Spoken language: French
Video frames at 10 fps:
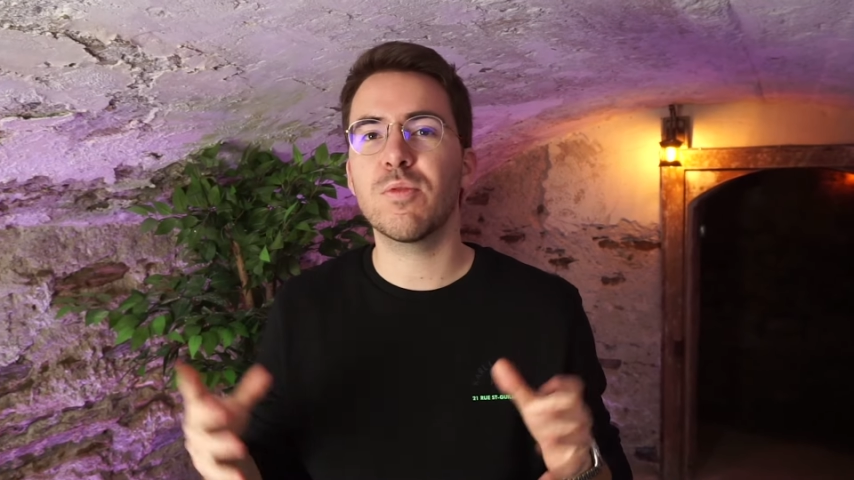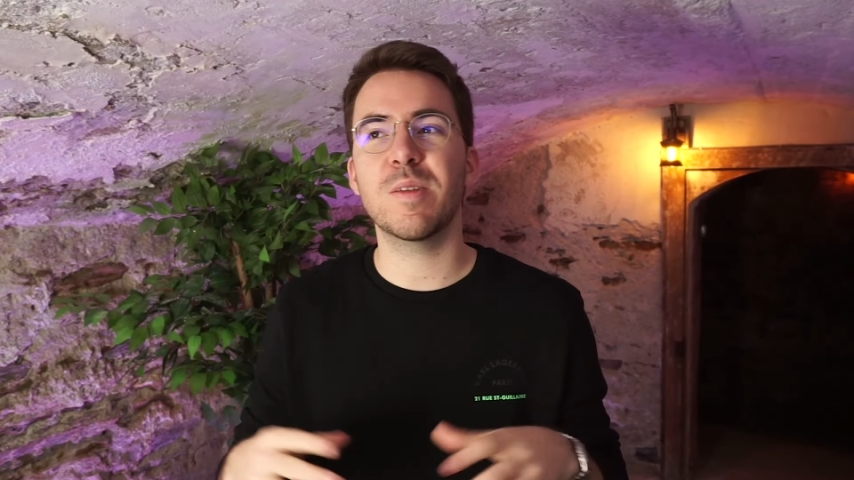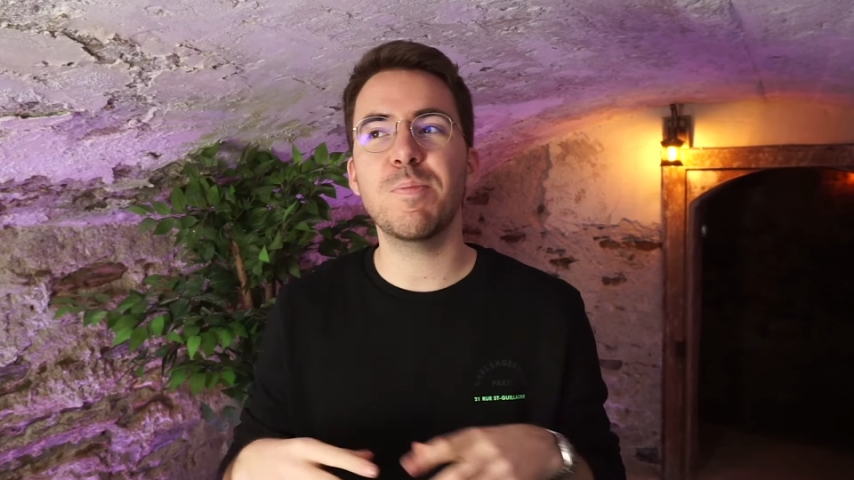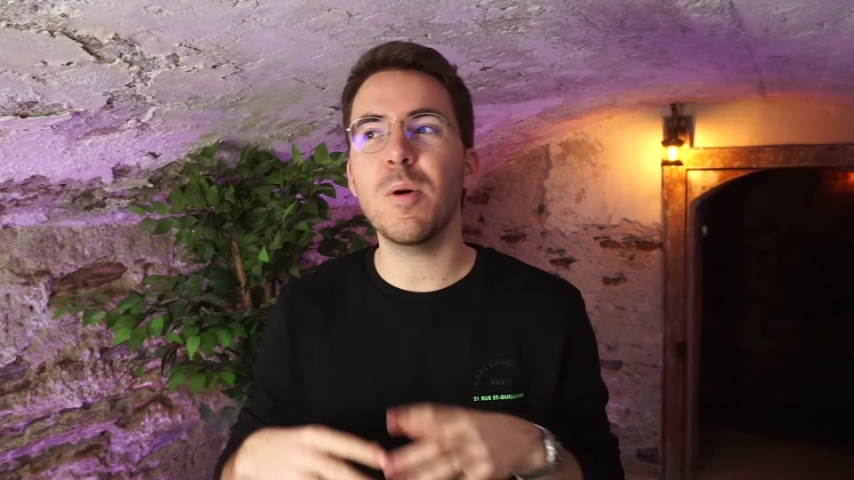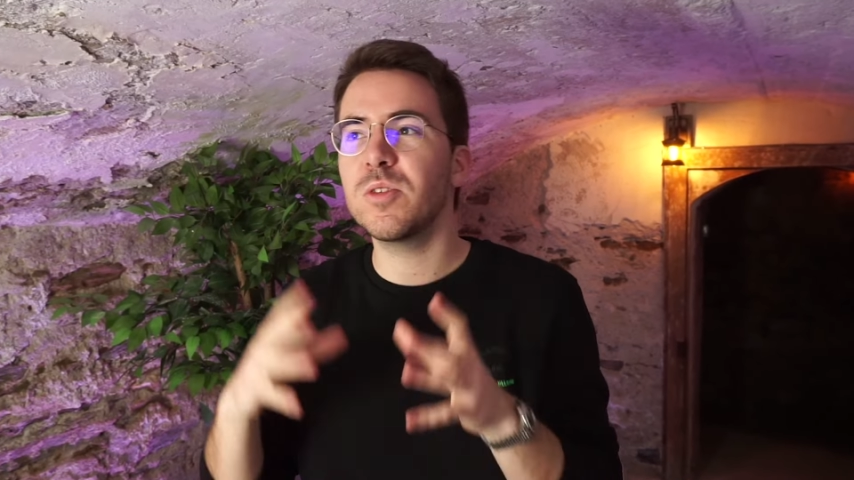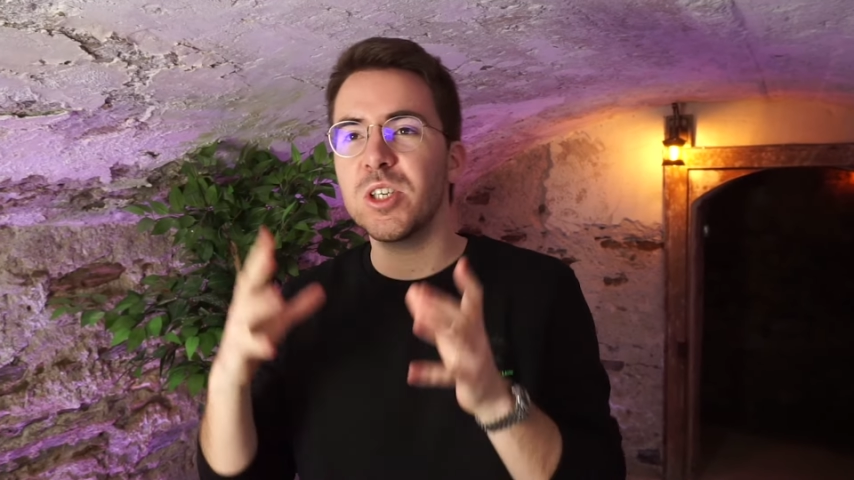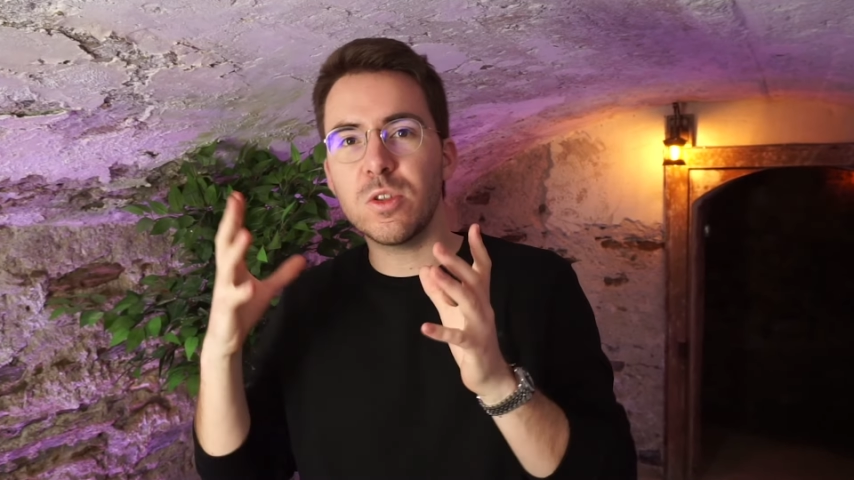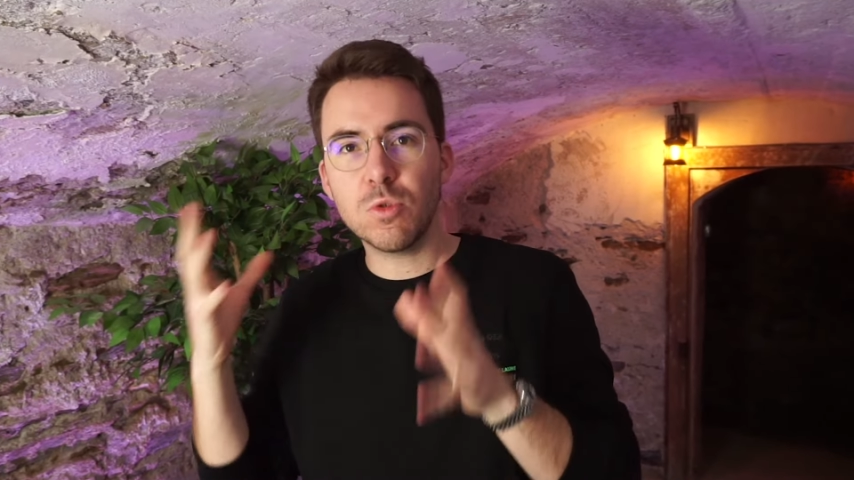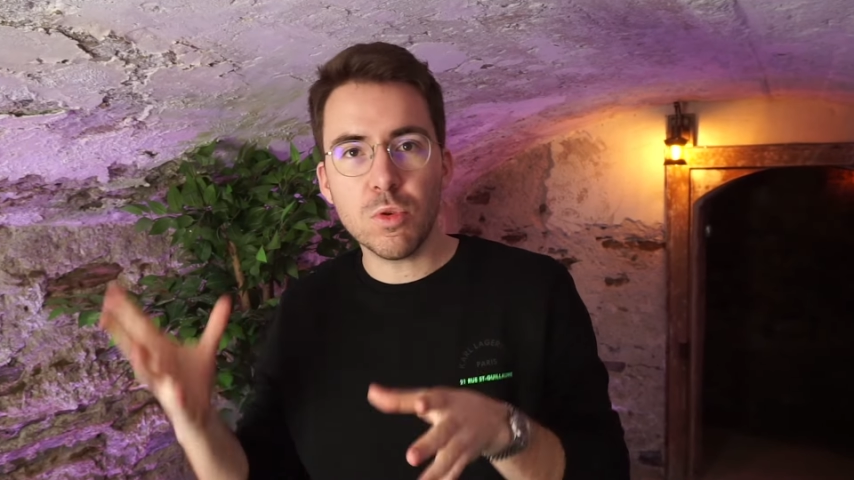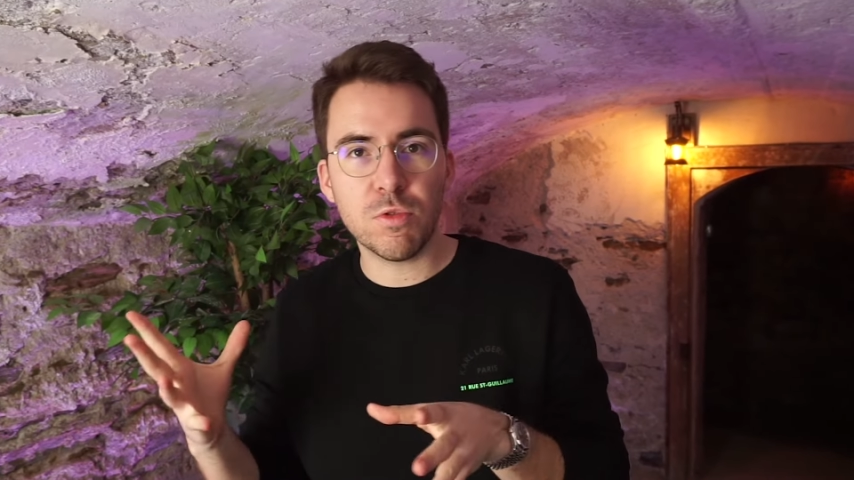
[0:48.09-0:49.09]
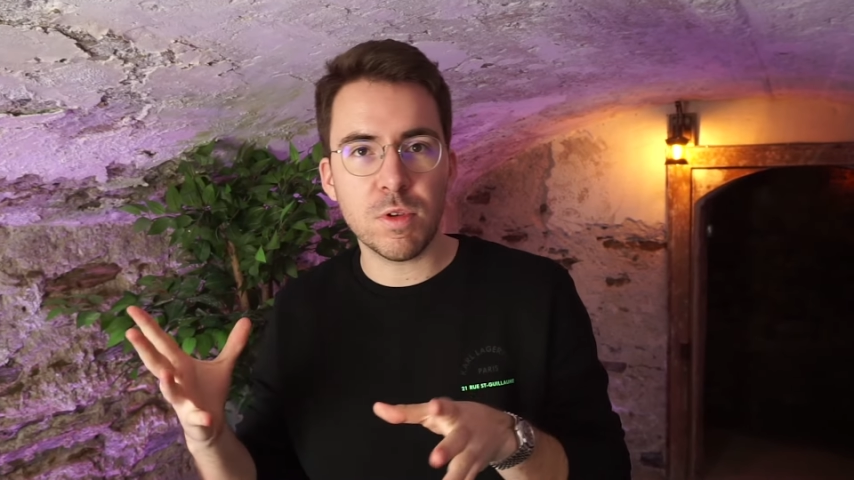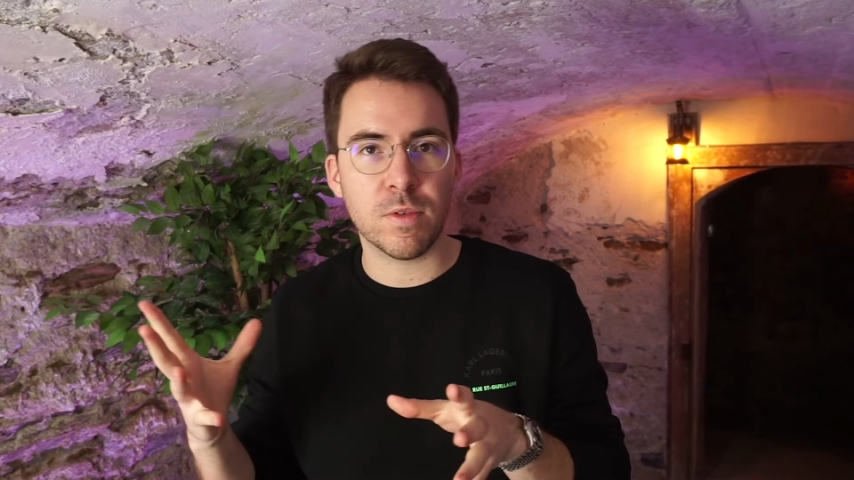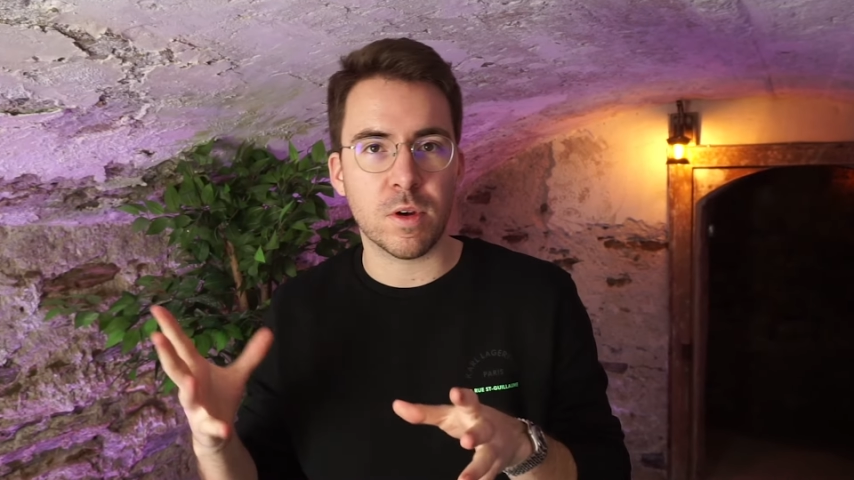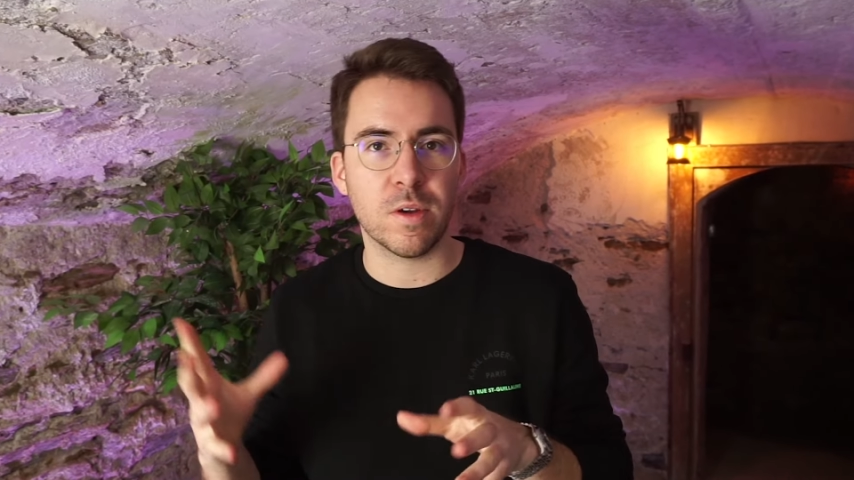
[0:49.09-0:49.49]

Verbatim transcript: n'êtes pas obligé de tout suivre.